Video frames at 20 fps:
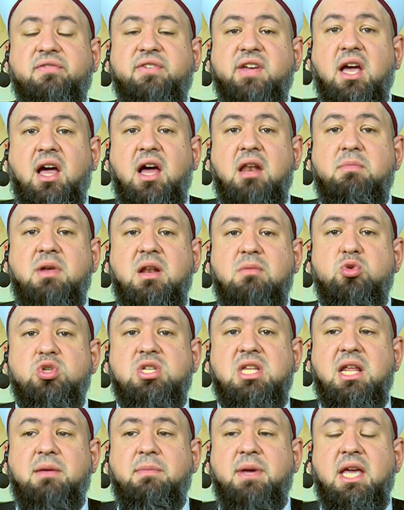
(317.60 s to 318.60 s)
في قلب
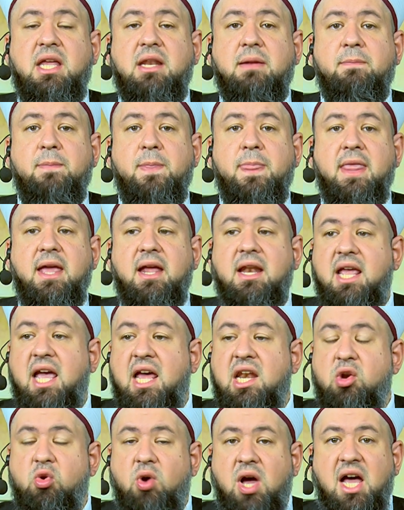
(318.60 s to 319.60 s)
المسلمين
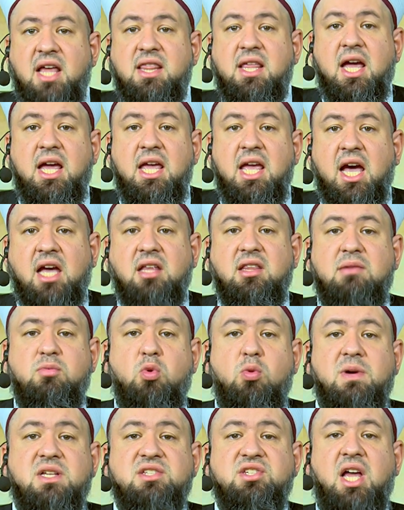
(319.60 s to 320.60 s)
لأن هذا
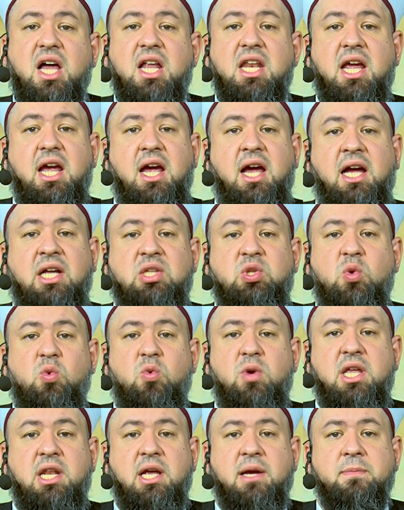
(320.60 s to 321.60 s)
يخدم مصالح
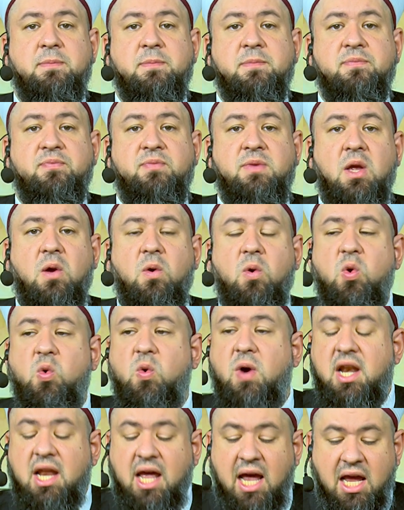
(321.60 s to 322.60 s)
عدونا
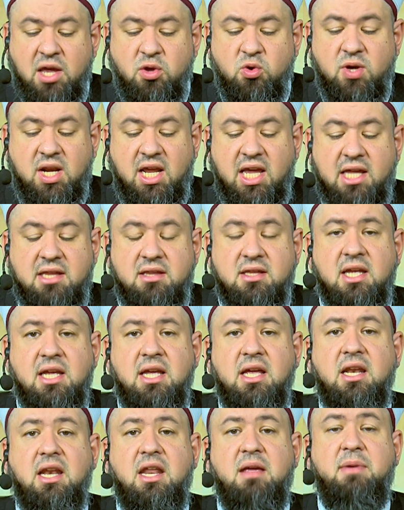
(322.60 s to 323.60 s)
هو لا يريد
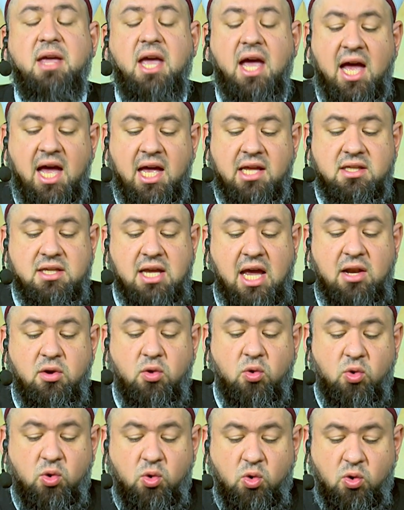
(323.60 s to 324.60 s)
لمئات
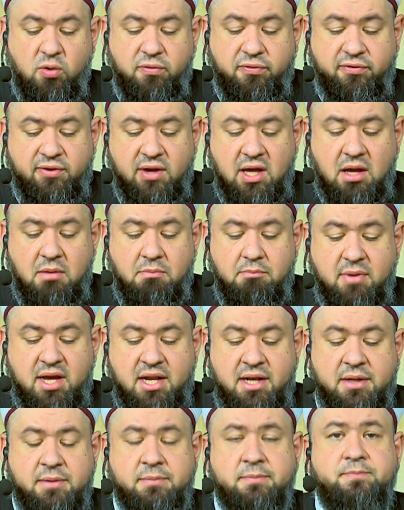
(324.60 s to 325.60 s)
الألوف
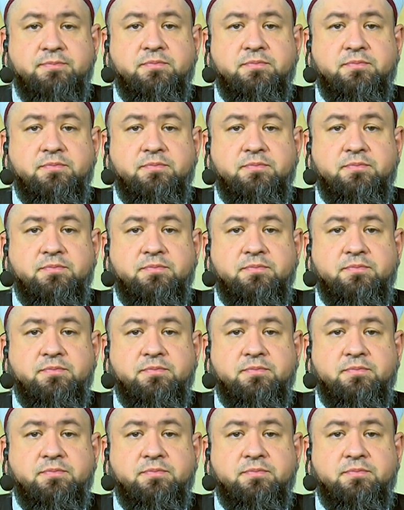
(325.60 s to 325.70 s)
من